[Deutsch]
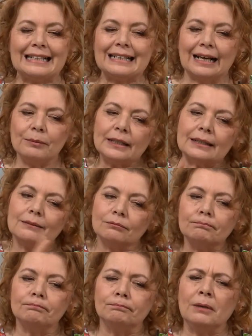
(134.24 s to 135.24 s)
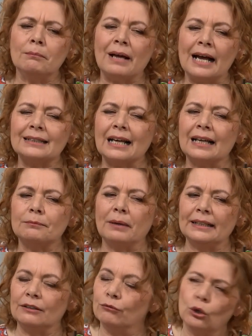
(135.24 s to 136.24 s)
Das habe ich bemerkt,
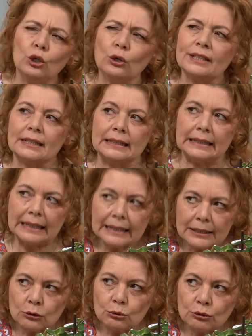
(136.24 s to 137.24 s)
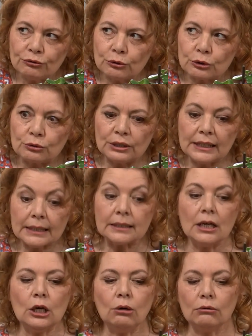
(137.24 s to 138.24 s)
hat bei den Wollläusen nicht so gut funktioniert.